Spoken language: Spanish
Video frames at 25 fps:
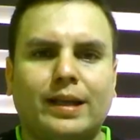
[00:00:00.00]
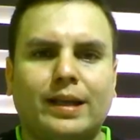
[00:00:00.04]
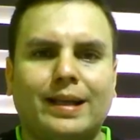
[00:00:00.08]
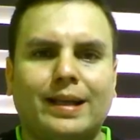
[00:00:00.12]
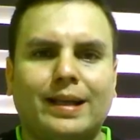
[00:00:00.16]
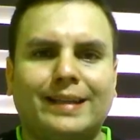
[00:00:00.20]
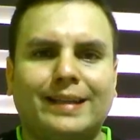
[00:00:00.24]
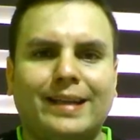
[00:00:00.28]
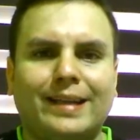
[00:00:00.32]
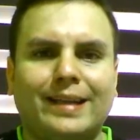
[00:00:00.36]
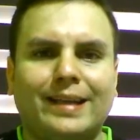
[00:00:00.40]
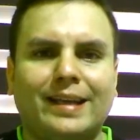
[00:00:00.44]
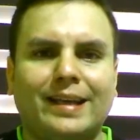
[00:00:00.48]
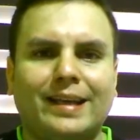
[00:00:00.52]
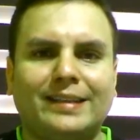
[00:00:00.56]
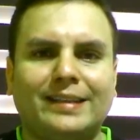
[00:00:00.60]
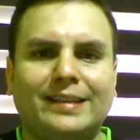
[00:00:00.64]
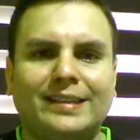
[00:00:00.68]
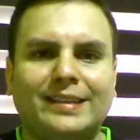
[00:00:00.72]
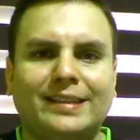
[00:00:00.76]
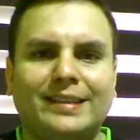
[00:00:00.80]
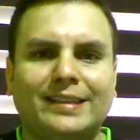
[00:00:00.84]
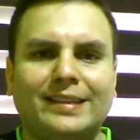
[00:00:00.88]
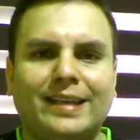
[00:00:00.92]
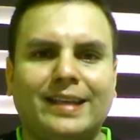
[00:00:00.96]
la estrella
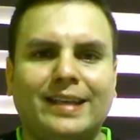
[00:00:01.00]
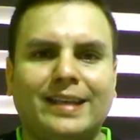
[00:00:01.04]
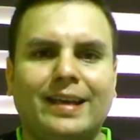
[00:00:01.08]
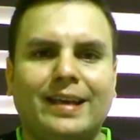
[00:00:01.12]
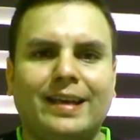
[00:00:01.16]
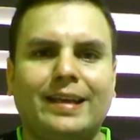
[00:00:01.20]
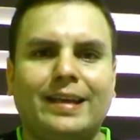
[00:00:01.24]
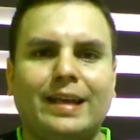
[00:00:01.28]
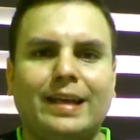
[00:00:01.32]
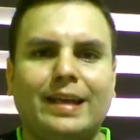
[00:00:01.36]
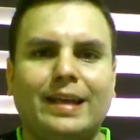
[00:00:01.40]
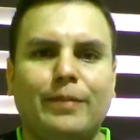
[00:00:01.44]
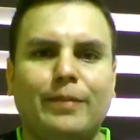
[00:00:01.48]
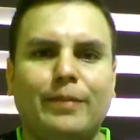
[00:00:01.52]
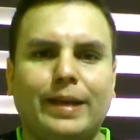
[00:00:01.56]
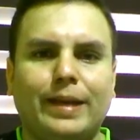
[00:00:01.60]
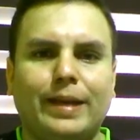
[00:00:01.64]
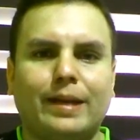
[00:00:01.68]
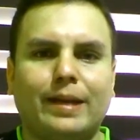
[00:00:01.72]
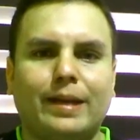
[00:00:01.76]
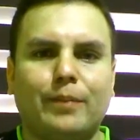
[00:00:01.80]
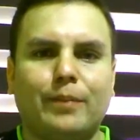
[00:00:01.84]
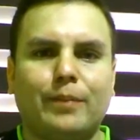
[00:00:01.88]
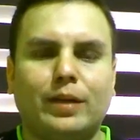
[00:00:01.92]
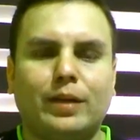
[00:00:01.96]
16 y el
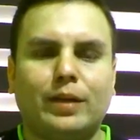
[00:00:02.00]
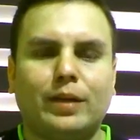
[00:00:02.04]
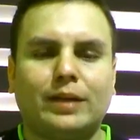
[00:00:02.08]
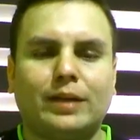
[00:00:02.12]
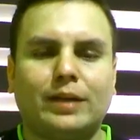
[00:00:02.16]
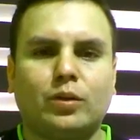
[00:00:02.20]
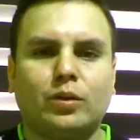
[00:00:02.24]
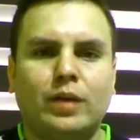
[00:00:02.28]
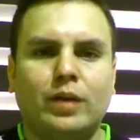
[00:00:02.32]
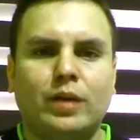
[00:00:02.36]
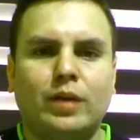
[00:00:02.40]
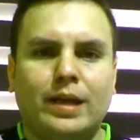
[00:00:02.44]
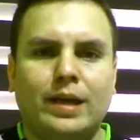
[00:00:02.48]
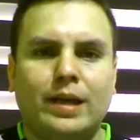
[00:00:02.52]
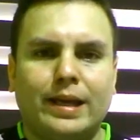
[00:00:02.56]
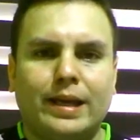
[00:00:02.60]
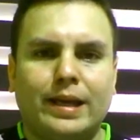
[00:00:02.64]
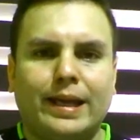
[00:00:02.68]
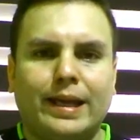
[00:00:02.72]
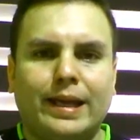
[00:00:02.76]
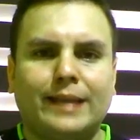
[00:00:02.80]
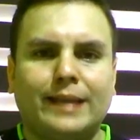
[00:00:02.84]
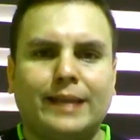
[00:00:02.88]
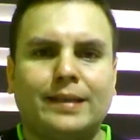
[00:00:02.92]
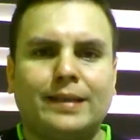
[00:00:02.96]
bicampeonato
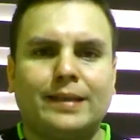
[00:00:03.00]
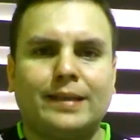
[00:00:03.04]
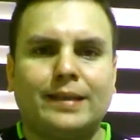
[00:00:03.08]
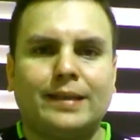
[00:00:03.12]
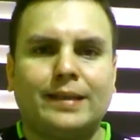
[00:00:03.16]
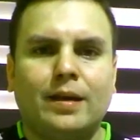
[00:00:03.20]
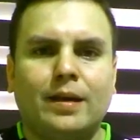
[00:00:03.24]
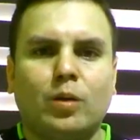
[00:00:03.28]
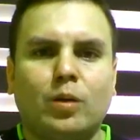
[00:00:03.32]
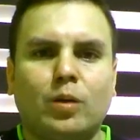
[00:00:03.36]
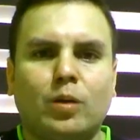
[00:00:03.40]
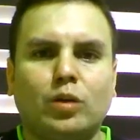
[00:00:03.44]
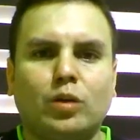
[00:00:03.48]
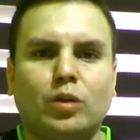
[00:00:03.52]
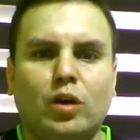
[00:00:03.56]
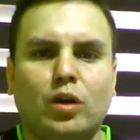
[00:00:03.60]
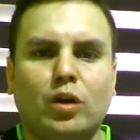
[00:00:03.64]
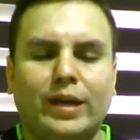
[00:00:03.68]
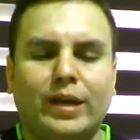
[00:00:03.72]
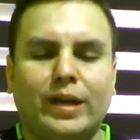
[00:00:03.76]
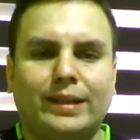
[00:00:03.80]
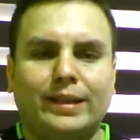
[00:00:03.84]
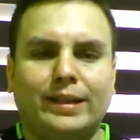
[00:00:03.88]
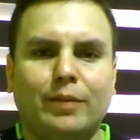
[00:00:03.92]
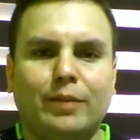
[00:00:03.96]
que es uno de los
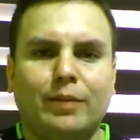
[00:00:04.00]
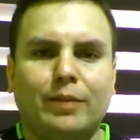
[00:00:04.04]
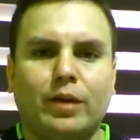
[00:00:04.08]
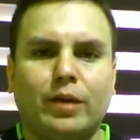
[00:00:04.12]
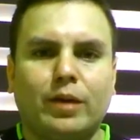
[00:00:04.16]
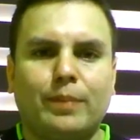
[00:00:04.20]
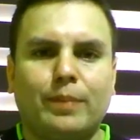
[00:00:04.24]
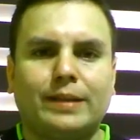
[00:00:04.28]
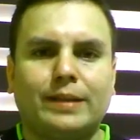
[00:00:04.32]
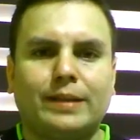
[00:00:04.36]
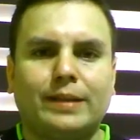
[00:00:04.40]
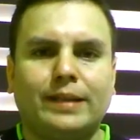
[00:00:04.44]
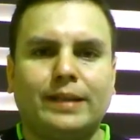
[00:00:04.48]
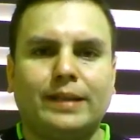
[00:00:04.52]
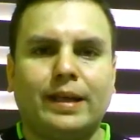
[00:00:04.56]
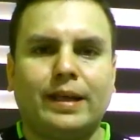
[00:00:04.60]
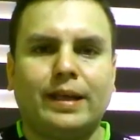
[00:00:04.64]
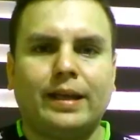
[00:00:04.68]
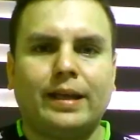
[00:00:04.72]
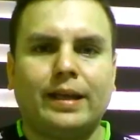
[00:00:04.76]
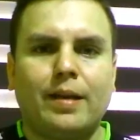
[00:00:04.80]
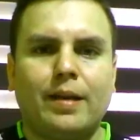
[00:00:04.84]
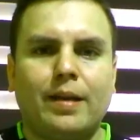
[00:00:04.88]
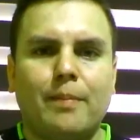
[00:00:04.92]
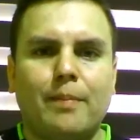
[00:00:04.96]
objetivos que
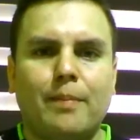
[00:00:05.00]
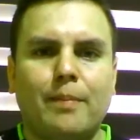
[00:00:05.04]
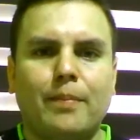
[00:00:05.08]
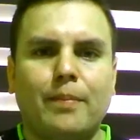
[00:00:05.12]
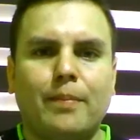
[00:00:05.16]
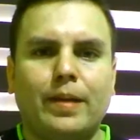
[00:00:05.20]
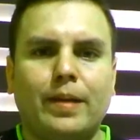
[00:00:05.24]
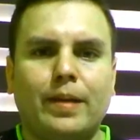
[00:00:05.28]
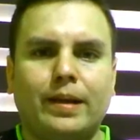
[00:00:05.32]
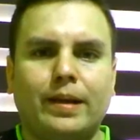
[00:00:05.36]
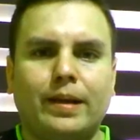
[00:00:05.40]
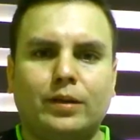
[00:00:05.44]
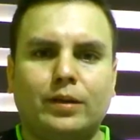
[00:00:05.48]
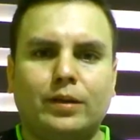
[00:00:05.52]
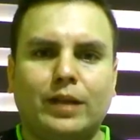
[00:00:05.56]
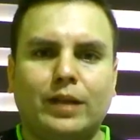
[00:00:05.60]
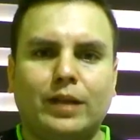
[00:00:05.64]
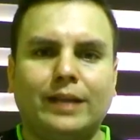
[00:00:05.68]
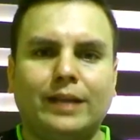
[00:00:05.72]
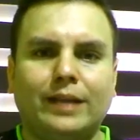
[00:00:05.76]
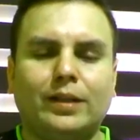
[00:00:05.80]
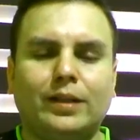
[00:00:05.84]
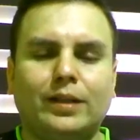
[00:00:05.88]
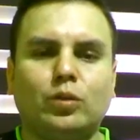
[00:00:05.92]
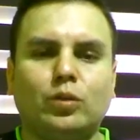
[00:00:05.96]
persigue la
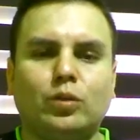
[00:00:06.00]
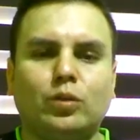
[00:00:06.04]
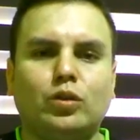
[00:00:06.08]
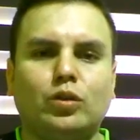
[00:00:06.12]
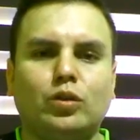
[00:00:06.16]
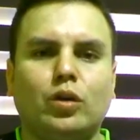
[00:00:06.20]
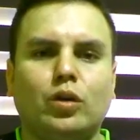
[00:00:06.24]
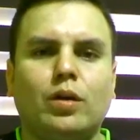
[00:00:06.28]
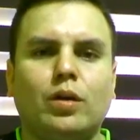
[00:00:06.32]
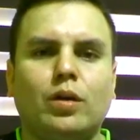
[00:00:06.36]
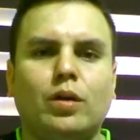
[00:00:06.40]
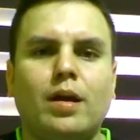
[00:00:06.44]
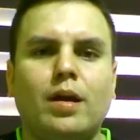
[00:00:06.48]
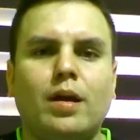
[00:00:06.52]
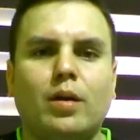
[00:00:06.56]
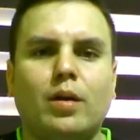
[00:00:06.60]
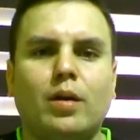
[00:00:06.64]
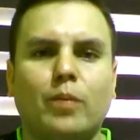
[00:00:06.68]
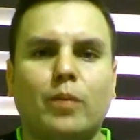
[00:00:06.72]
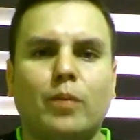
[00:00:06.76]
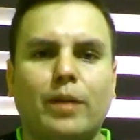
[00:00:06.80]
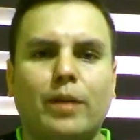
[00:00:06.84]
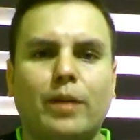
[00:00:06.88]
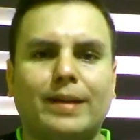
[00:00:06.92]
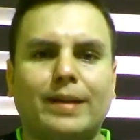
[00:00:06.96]
institución
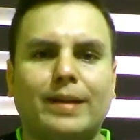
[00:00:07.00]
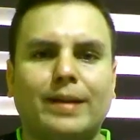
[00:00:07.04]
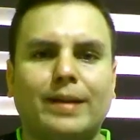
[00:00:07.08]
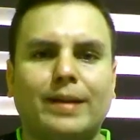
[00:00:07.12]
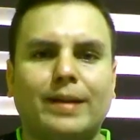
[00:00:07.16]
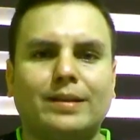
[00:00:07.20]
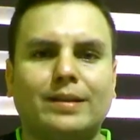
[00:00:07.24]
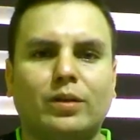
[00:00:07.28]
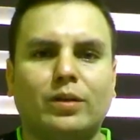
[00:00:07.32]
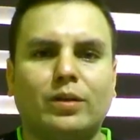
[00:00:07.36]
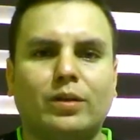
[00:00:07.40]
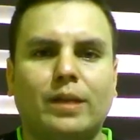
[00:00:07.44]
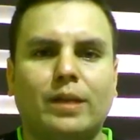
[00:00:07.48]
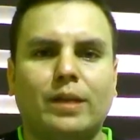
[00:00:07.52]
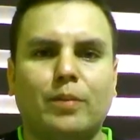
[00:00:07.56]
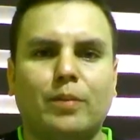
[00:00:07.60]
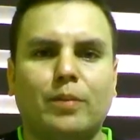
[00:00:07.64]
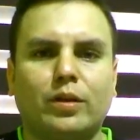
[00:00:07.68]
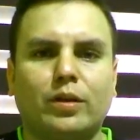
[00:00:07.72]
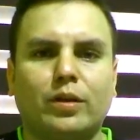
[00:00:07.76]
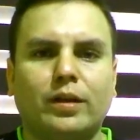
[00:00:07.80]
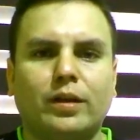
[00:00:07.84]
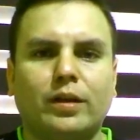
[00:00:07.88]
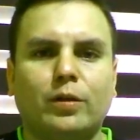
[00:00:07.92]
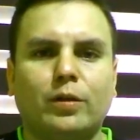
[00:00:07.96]
como es Barcelona
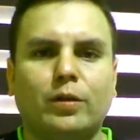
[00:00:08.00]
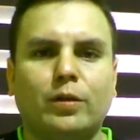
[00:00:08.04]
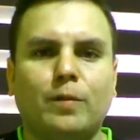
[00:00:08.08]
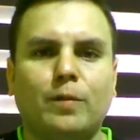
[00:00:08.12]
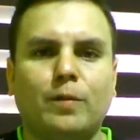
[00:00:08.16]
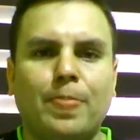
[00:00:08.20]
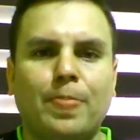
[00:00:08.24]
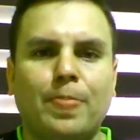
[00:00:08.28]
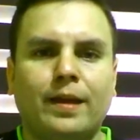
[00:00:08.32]
Sporting Club.